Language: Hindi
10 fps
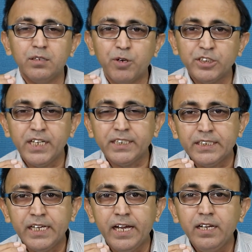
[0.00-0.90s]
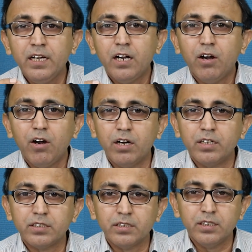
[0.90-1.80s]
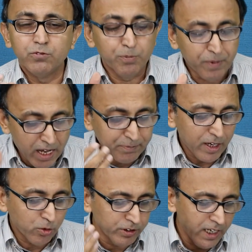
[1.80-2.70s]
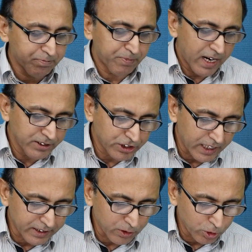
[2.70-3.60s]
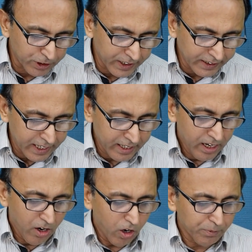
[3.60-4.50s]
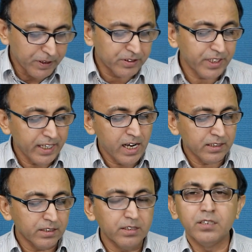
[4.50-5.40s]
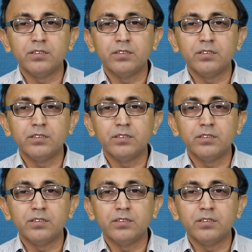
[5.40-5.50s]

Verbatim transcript: मुहैया की हैं और वो बार बार हुई हैं पाँच साल तक होती रही हैं और फिर तेरह